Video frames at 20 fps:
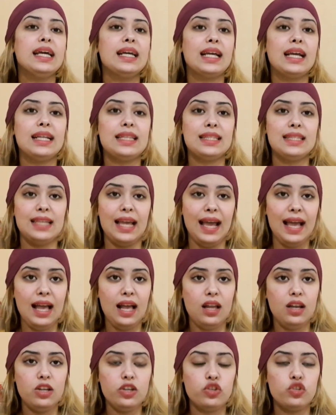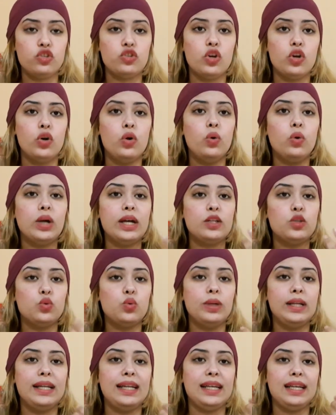كتعالج
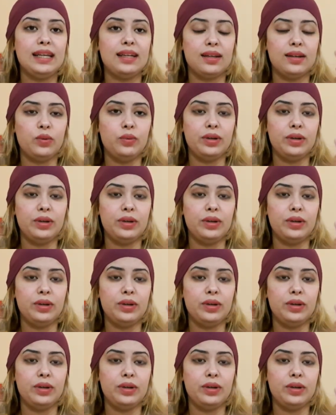وكتولي